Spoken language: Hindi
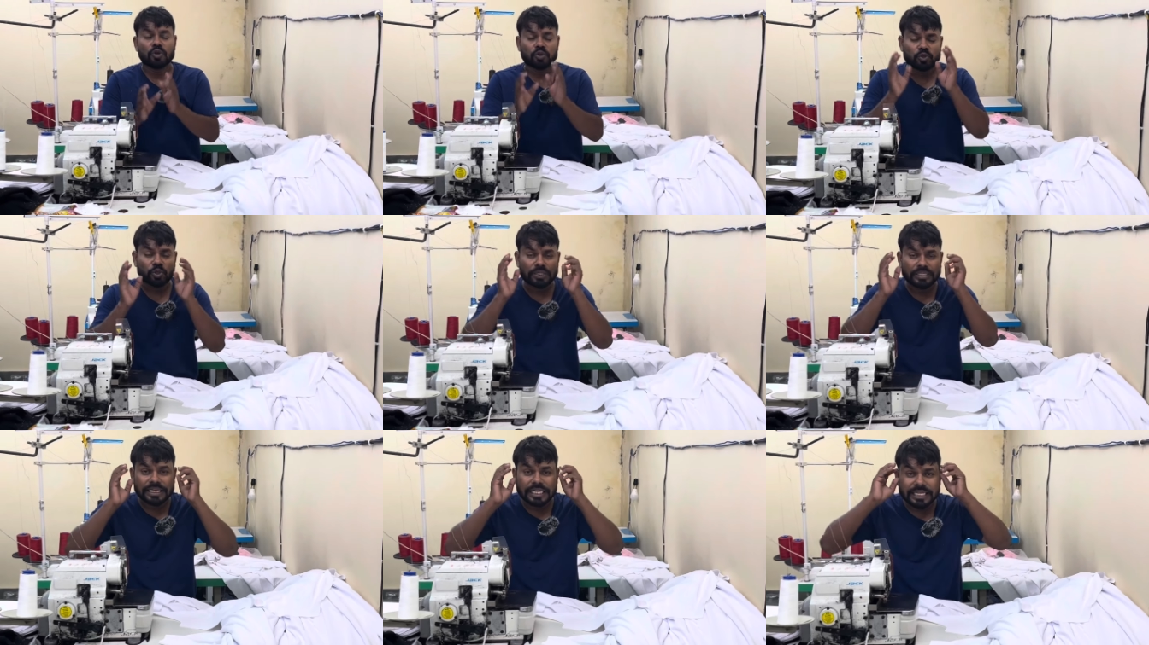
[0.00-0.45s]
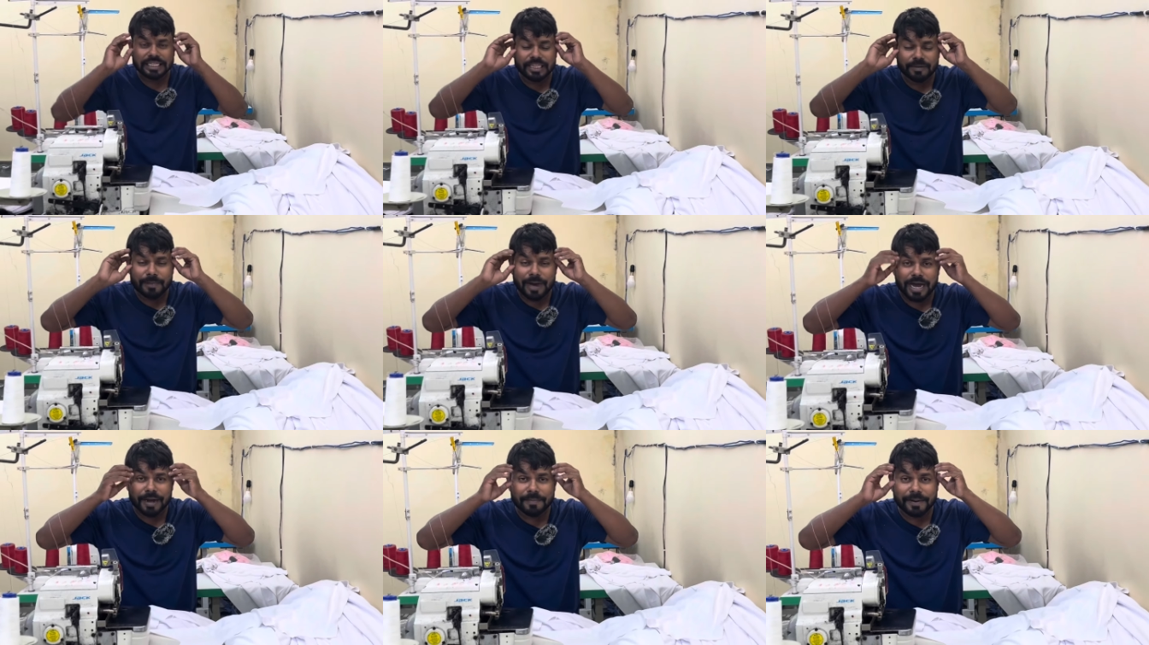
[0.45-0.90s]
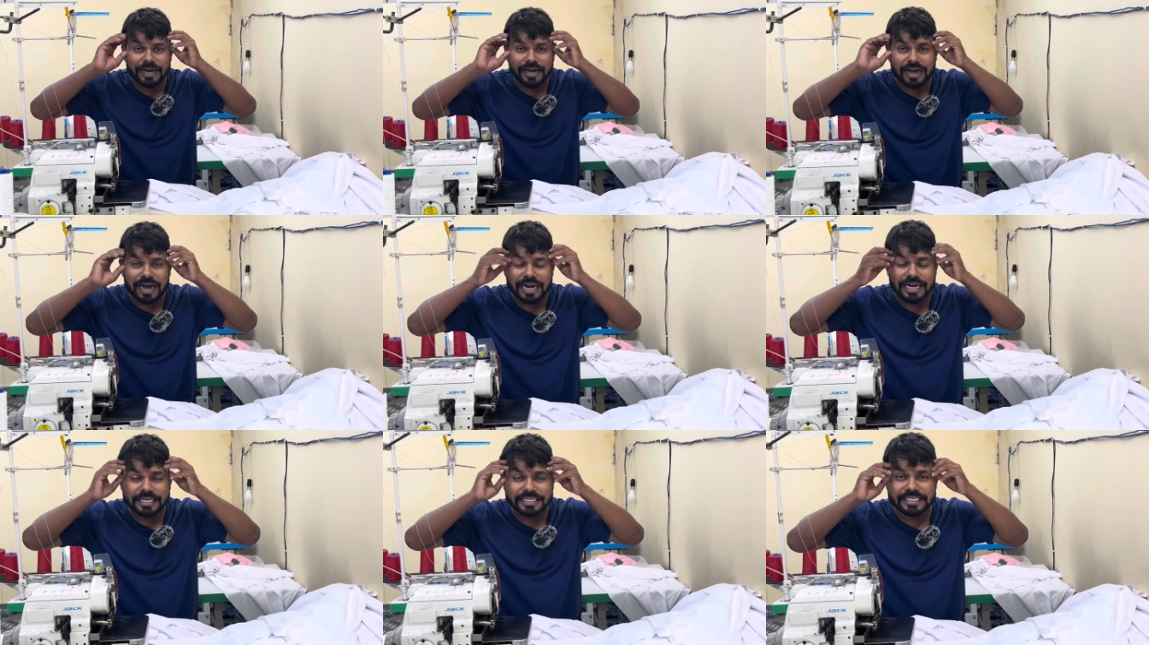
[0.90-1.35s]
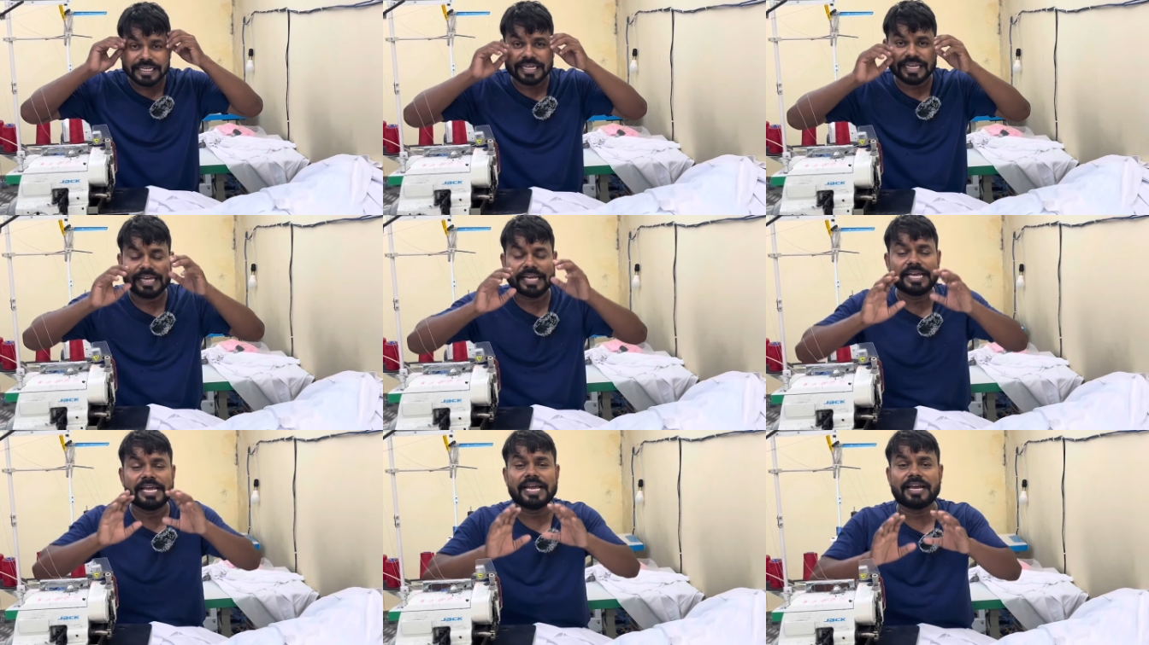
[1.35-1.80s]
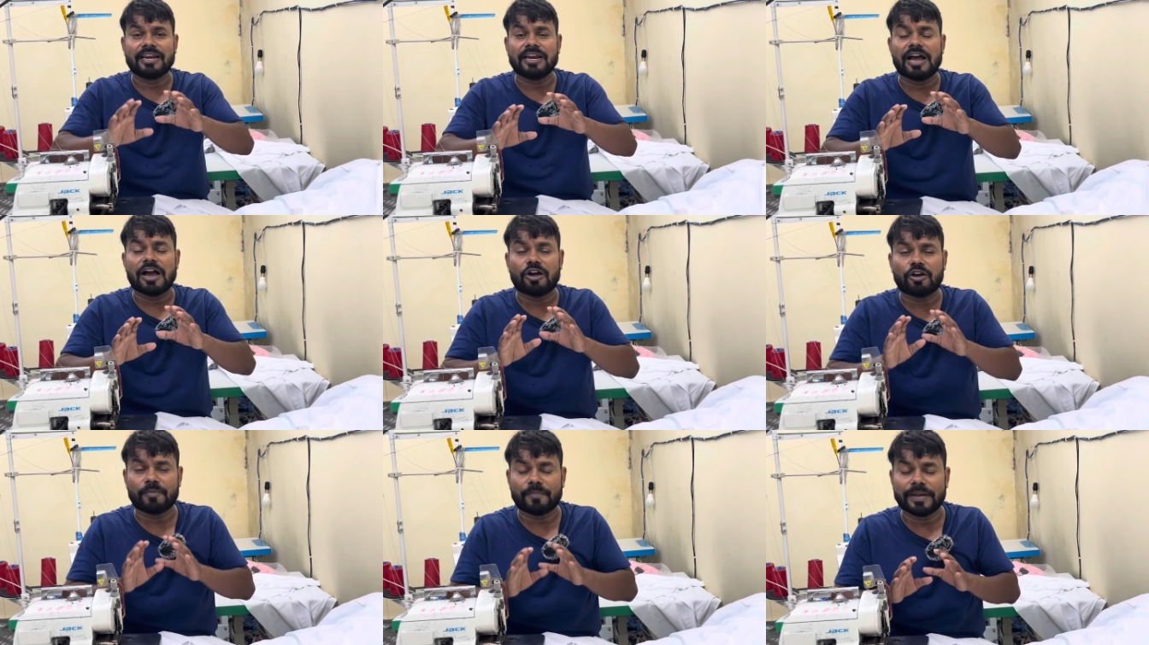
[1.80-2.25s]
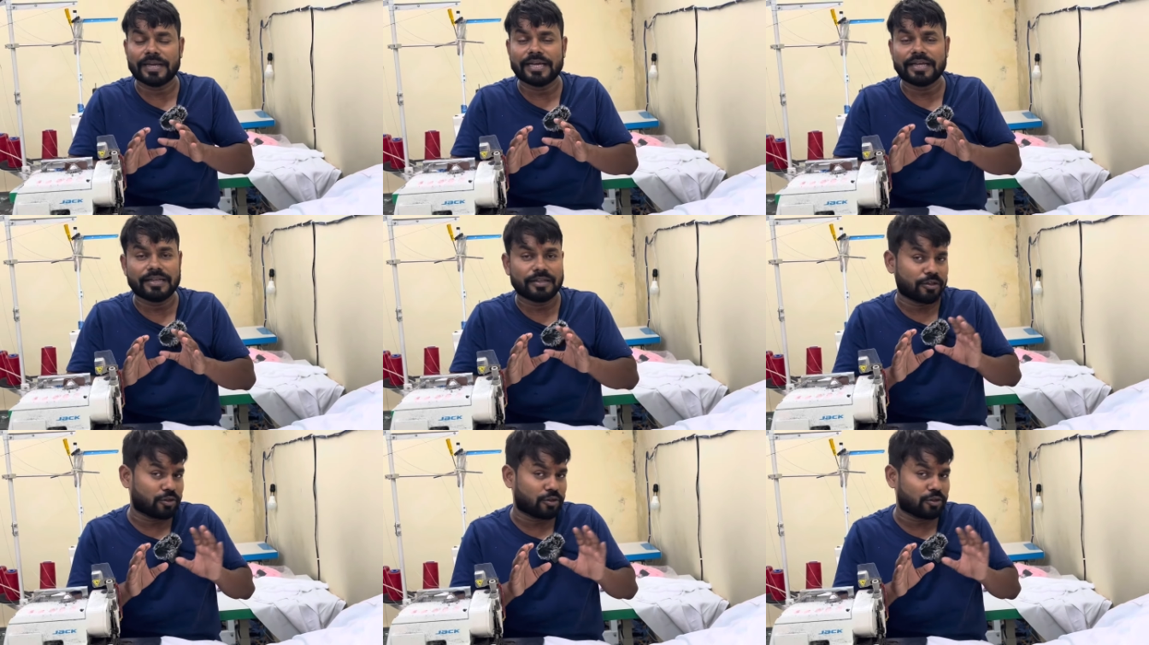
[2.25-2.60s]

तो ये दिमाग में लगा लीजिए कि एक लाख रुपए